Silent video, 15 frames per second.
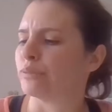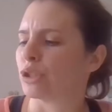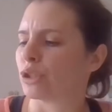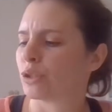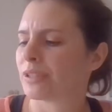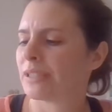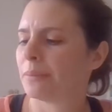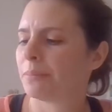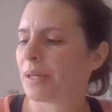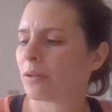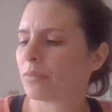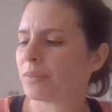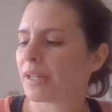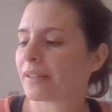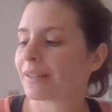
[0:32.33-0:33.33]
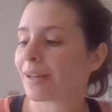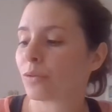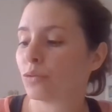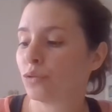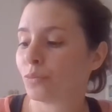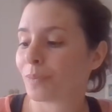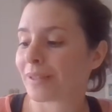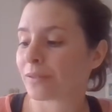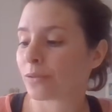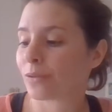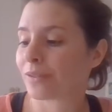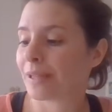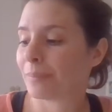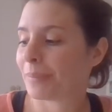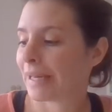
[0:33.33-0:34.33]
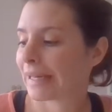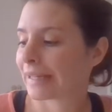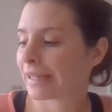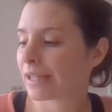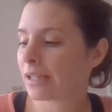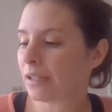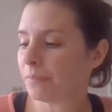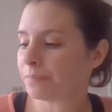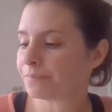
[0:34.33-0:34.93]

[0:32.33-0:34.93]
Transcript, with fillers: Je sais pas combien ça coûte parce que c'est pas écrit